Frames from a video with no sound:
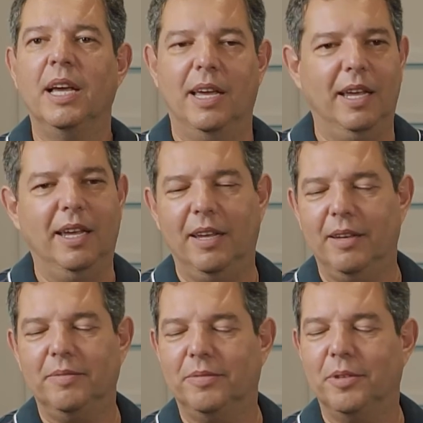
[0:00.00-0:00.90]

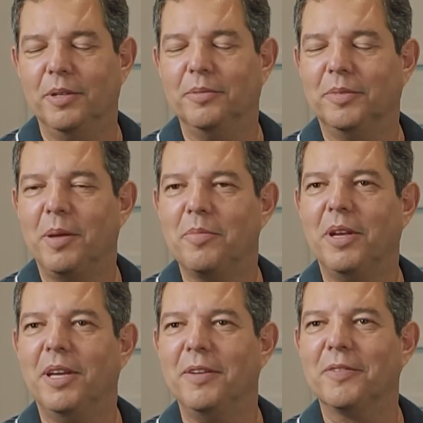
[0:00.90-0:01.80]
É, foi um tempo
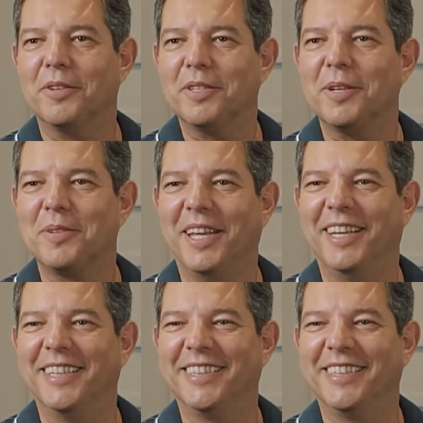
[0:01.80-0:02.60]
incrível que nós estamos aí.